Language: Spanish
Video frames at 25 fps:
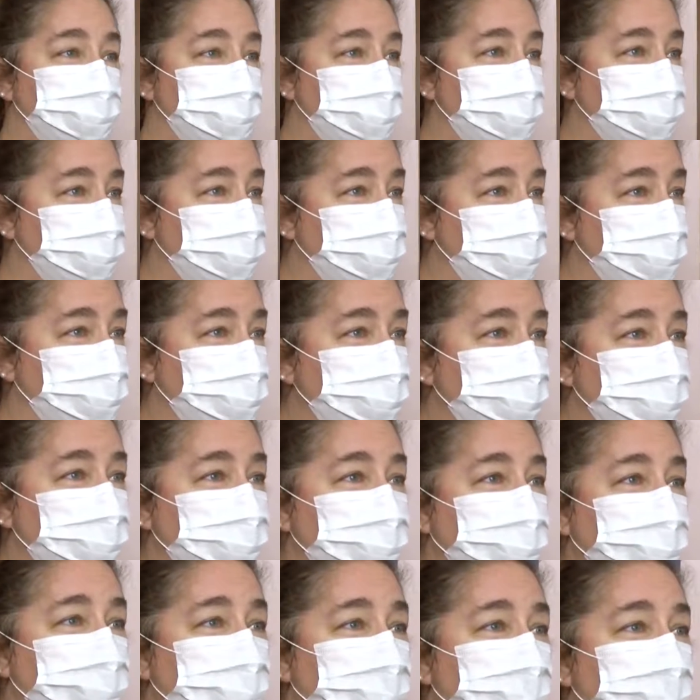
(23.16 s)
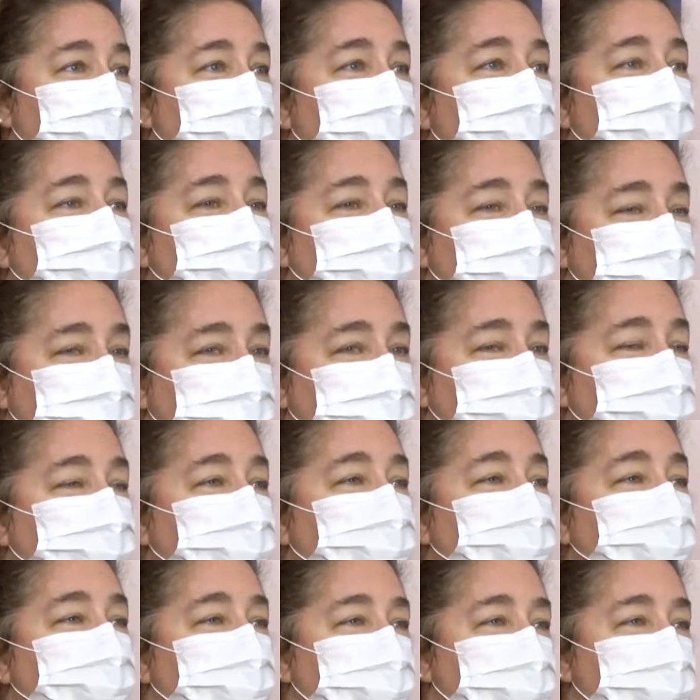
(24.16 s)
la mañana justamente para